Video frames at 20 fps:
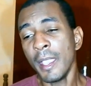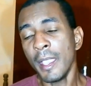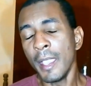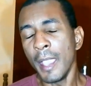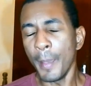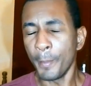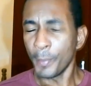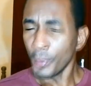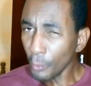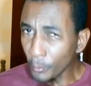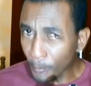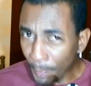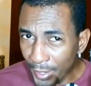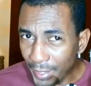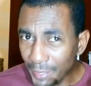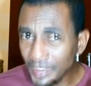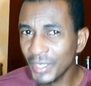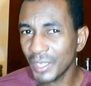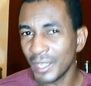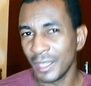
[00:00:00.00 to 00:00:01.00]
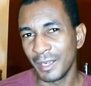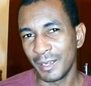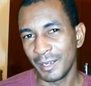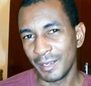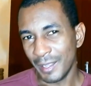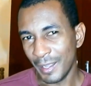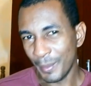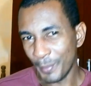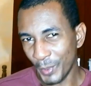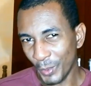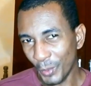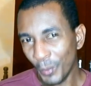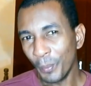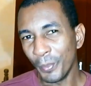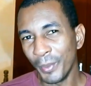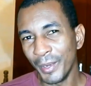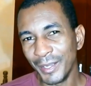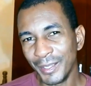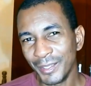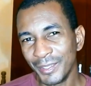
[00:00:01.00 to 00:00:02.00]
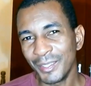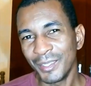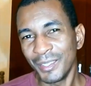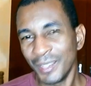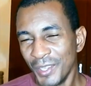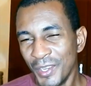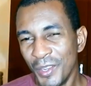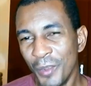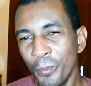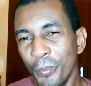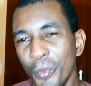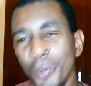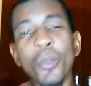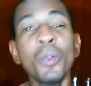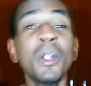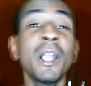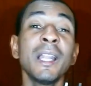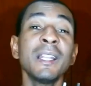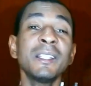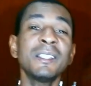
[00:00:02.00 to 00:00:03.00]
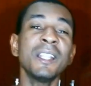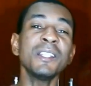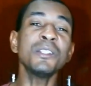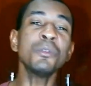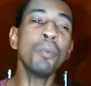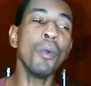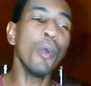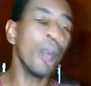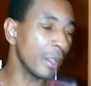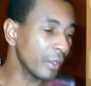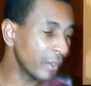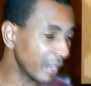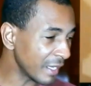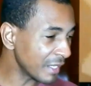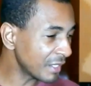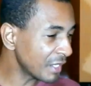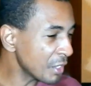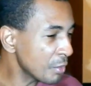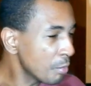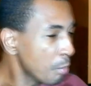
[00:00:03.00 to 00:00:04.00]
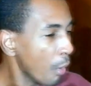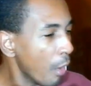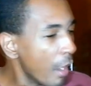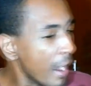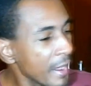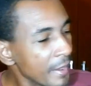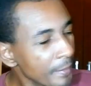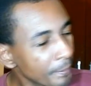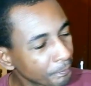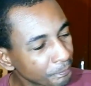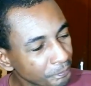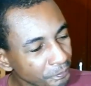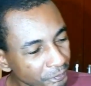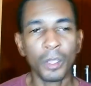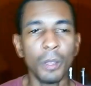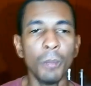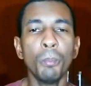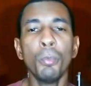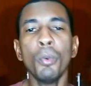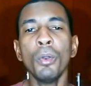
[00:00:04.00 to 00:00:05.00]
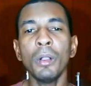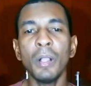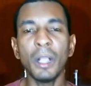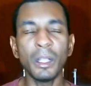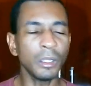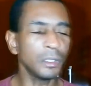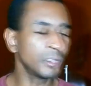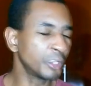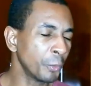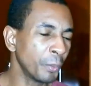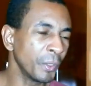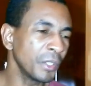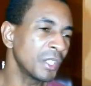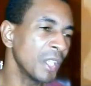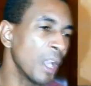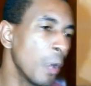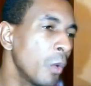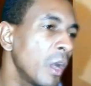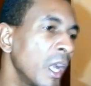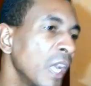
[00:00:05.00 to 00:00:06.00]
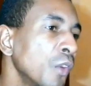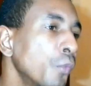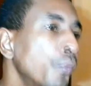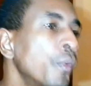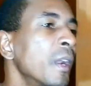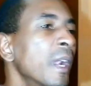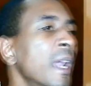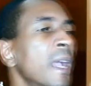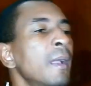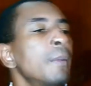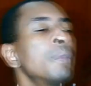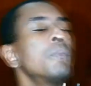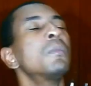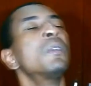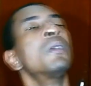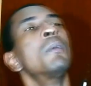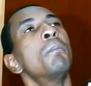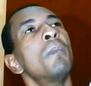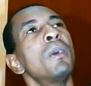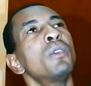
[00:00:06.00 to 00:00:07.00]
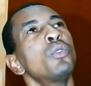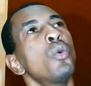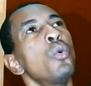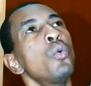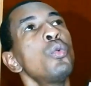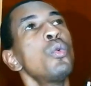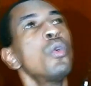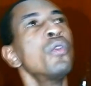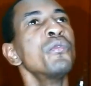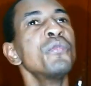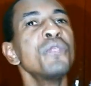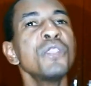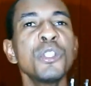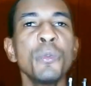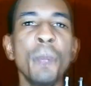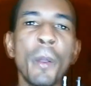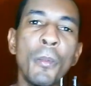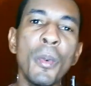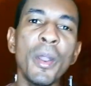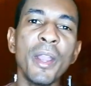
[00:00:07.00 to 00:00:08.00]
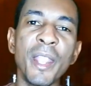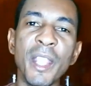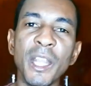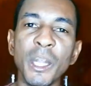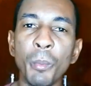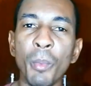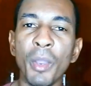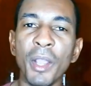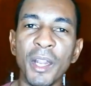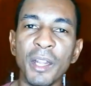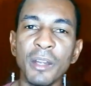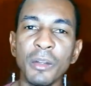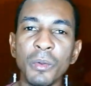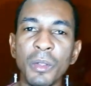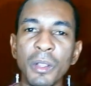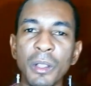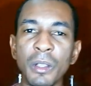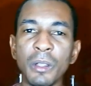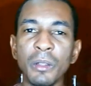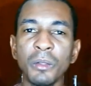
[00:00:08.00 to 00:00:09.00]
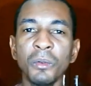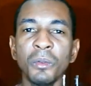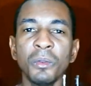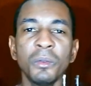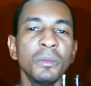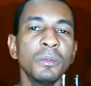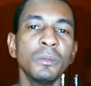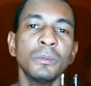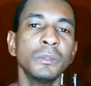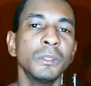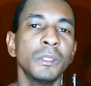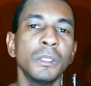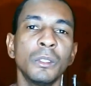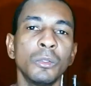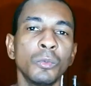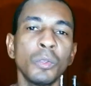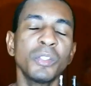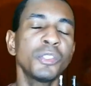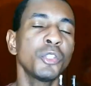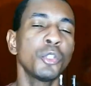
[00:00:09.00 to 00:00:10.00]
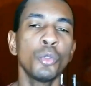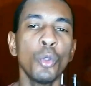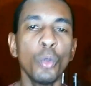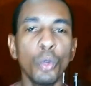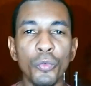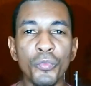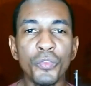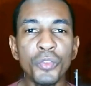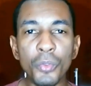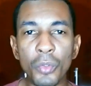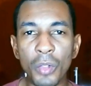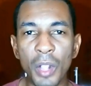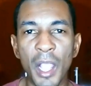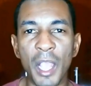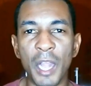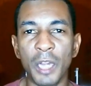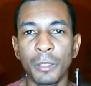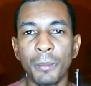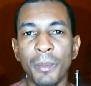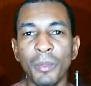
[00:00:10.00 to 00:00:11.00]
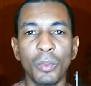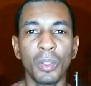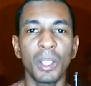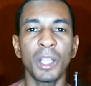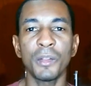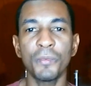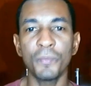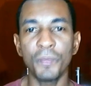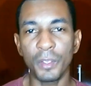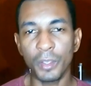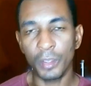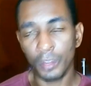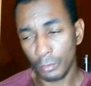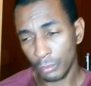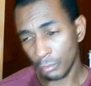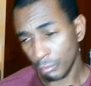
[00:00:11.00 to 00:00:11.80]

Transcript: É preocupante, cara. É preocupante, entendeu? Porque o cara é sad boy, o cara é sad boy, pô, tipo assim, aí o cara foi lá, mandou um convite pra Morena, a Morena não, não, não aceitou o convite do cara. Como é que o cara fica?